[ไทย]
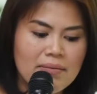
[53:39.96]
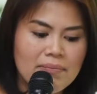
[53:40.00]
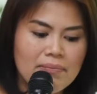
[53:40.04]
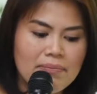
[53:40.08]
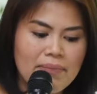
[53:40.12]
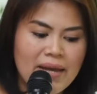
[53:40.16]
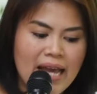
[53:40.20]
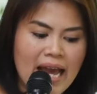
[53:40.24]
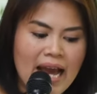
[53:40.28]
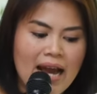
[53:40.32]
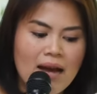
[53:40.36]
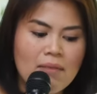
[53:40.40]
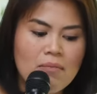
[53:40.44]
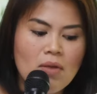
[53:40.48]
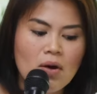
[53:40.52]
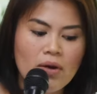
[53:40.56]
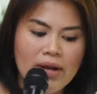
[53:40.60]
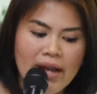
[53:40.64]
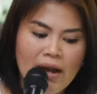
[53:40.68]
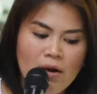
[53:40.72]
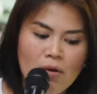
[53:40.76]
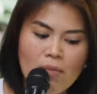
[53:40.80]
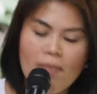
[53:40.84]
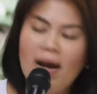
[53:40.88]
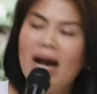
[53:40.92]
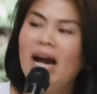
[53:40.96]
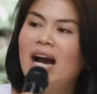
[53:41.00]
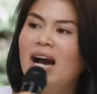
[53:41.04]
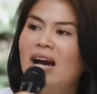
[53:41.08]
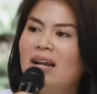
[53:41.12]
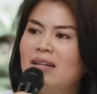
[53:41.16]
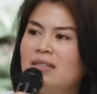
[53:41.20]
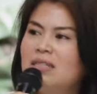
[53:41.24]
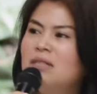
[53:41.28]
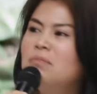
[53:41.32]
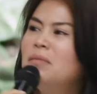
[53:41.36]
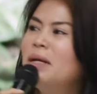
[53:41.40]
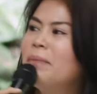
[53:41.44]
ไปหาหมอแถวบ้าน
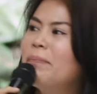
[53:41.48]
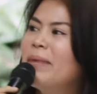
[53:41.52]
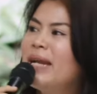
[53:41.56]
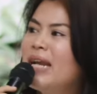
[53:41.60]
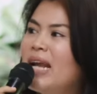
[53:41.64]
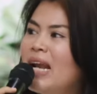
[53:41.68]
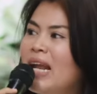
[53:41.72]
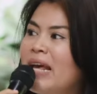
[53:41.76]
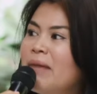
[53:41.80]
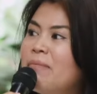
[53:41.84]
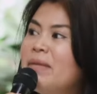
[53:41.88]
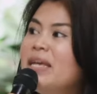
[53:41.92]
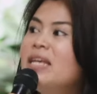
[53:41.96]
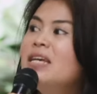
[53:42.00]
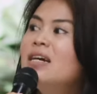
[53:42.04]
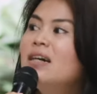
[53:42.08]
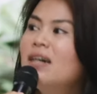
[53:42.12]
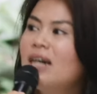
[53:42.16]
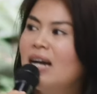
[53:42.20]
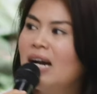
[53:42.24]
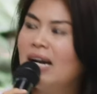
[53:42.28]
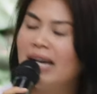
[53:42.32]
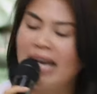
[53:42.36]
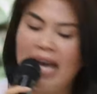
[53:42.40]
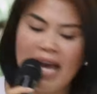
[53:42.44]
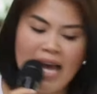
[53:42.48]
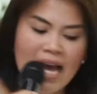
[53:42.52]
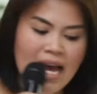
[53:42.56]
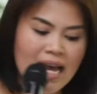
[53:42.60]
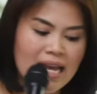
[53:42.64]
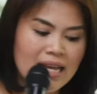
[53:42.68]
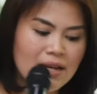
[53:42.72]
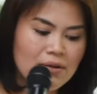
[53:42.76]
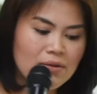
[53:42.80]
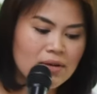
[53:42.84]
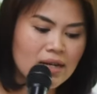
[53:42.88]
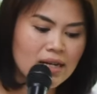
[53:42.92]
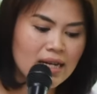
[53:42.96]
คือเหมือนเป็นอะไรไม่เยอะค่ะแค่ไอ
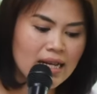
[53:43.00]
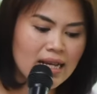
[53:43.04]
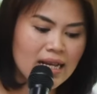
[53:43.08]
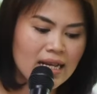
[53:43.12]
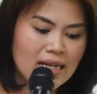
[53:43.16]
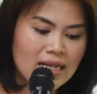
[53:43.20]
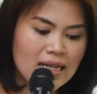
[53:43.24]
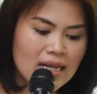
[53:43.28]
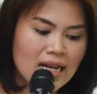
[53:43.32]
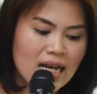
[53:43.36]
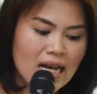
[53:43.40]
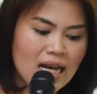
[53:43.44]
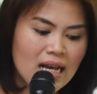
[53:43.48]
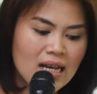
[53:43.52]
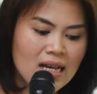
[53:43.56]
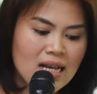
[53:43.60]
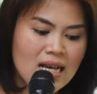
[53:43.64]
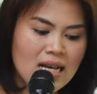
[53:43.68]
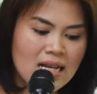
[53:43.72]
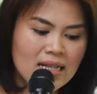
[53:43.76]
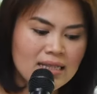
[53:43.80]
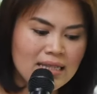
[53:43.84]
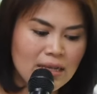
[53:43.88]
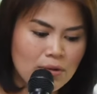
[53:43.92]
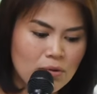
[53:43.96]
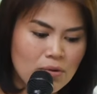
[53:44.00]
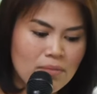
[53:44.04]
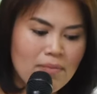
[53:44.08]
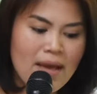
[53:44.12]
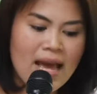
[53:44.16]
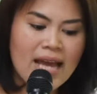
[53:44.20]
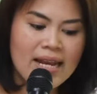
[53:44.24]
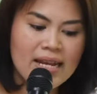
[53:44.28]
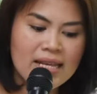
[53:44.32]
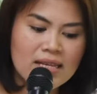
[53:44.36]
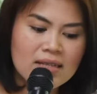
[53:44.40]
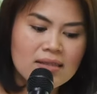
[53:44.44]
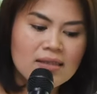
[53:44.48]
เท่านั้นเองนะคะแต่คุณ
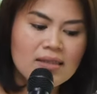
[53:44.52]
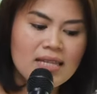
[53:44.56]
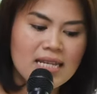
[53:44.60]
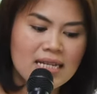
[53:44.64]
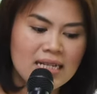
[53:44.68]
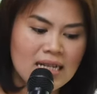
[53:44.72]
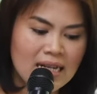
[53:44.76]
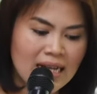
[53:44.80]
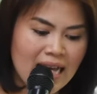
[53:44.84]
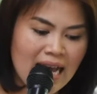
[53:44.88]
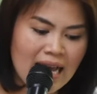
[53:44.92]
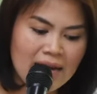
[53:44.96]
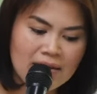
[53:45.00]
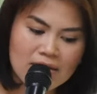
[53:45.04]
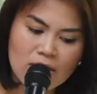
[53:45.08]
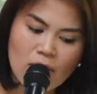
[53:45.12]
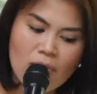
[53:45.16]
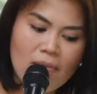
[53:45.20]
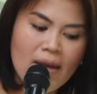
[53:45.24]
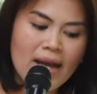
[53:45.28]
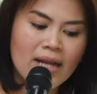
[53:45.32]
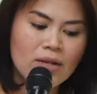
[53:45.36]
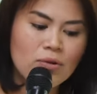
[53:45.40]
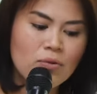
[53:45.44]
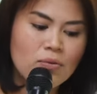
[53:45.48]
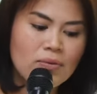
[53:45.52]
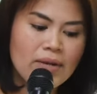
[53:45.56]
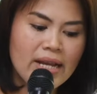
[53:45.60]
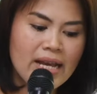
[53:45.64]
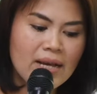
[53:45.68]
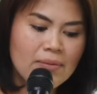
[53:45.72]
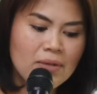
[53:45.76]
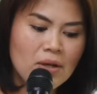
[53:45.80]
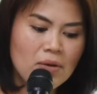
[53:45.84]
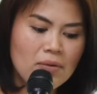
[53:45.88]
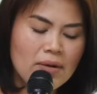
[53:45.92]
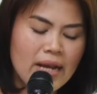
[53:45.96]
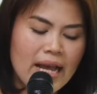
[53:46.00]
แม่เนี่ยยึดติดกับการต้องมากรุงเท
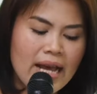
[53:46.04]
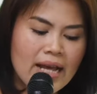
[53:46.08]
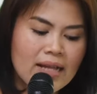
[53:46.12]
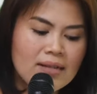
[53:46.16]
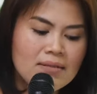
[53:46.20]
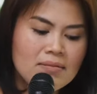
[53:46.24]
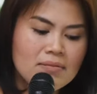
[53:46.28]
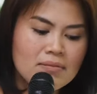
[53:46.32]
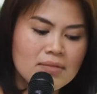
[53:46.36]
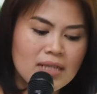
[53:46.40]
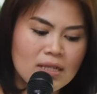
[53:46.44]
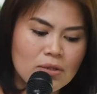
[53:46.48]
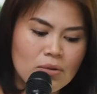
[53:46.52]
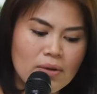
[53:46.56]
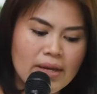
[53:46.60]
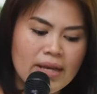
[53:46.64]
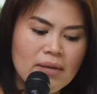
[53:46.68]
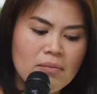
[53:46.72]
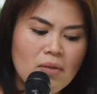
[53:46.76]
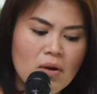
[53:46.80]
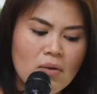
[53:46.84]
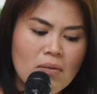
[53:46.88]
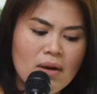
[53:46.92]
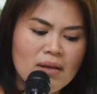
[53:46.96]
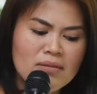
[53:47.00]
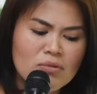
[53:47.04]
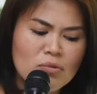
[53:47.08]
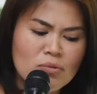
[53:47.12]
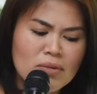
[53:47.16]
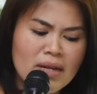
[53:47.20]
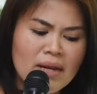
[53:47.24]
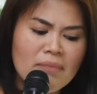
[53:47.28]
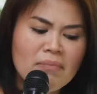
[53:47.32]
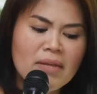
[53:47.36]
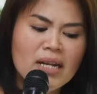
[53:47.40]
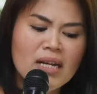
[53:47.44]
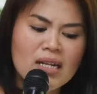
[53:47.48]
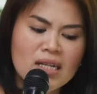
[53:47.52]
พเท่านั้นแต่ตัวเองมองว่าตรง
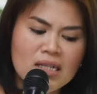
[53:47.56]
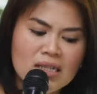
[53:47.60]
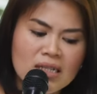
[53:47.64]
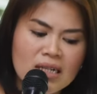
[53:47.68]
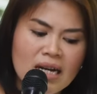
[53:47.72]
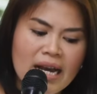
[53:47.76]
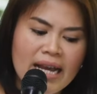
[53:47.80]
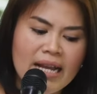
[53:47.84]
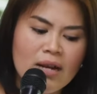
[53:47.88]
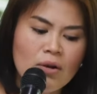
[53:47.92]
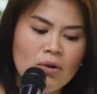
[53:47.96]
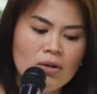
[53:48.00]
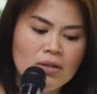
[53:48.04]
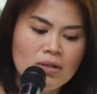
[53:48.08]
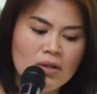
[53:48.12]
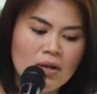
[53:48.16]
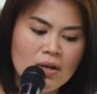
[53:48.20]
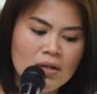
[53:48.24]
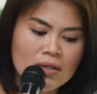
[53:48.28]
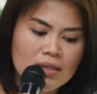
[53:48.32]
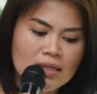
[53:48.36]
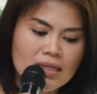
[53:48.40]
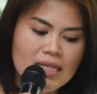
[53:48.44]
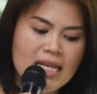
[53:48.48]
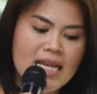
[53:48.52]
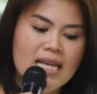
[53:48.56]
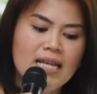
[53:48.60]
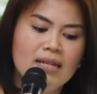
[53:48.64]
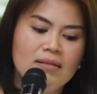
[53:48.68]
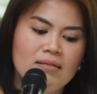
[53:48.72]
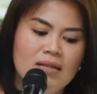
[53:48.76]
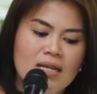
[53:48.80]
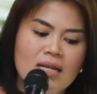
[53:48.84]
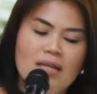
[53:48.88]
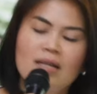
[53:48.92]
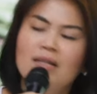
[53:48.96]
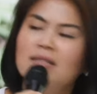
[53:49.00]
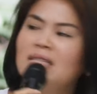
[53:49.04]
นั้นมันเหนื่อยรถก็ติด
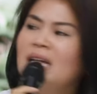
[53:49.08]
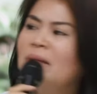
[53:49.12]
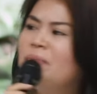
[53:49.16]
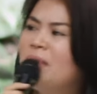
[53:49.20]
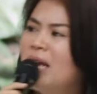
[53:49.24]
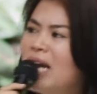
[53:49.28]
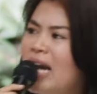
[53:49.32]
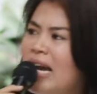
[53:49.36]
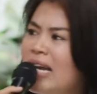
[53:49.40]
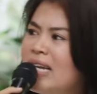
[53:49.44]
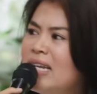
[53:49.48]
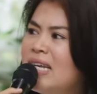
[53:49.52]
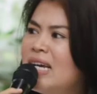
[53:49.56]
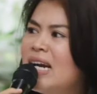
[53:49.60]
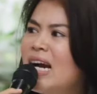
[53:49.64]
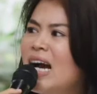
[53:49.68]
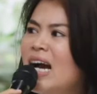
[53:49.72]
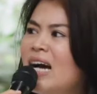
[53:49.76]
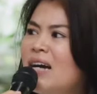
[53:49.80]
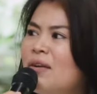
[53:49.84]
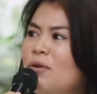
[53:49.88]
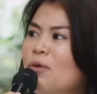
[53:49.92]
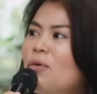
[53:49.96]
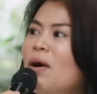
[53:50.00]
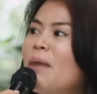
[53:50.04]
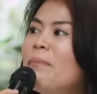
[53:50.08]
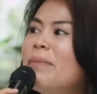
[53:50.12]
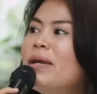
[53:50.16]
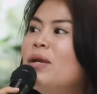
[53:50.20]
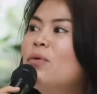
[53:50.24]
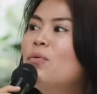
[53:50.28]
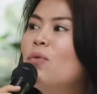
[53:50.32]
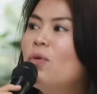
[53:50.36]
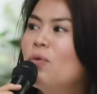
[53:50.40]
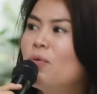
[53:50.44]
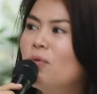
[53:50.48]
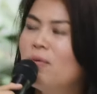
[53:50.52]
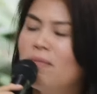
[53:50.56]
ทำยังไงดีคะด้วยความเป็น
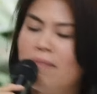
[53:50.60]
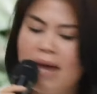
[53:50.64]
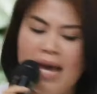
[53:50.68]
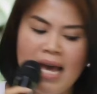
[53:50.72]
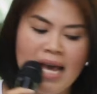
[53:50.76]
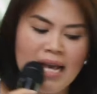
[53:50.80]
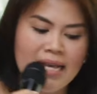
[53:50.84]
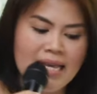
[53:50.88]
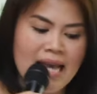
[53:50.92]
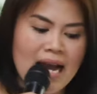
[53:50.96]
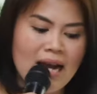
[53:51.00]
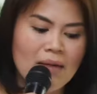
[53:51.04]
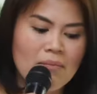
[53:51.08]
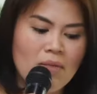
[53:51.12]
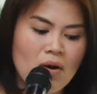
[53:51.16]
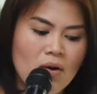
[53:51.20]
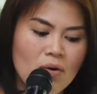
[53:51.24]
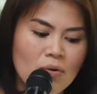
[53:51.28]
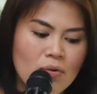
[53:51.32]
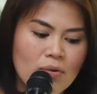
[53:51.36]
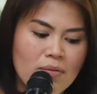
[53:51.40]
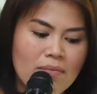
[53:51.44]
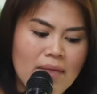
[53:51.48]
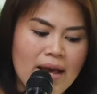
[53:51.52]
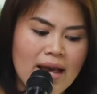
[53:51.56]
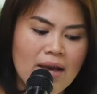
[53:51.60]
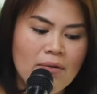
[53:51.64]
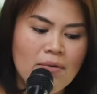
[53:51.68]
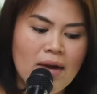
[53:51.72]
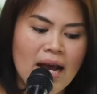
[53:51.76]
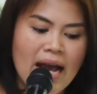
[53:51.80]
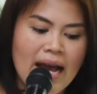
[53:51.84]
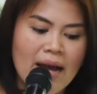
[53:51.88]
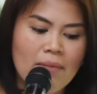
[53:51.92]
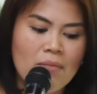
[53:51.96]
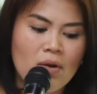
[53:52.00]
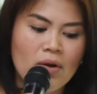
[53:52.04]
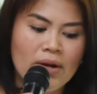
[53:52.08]
ห่วงคุณแม่อยากบอกคุณแม่ว่า
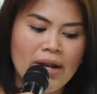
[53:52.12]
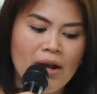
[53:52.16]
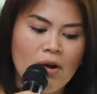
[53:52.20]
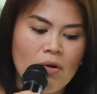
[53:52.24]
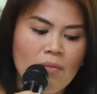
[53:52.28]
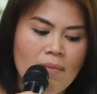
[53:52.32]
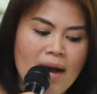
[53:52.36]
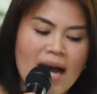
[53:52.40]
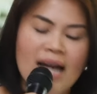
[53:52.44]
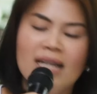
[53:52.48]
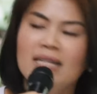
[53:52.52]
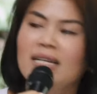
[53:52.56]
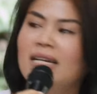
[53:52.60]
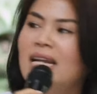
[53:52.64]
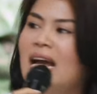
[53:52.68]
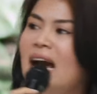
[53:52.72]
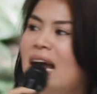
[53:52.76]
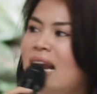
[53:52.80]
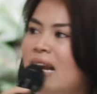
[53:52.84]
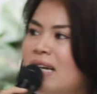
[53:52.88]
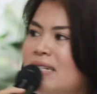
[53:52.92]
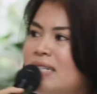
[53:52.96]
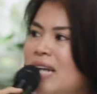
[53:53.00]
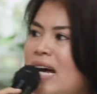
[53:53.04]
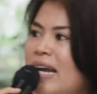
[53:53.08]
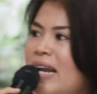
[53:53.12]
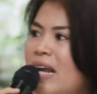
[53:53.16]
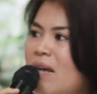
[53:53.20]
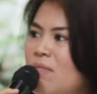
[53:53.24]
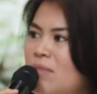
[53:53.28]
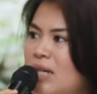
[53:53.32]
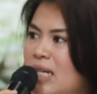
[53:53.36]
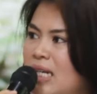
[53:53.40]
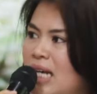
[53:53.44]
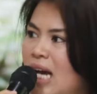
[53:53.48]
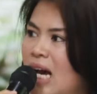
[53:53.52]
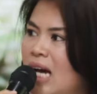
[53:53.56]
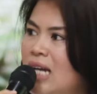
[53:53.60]
หาหมอแถวบ้านก็ได้รักษาได้เห
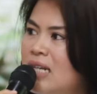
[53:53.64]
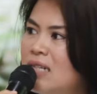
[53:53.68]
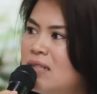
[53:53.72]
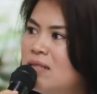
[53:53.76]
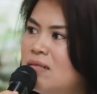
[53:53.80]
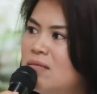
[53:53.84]
มือนกัน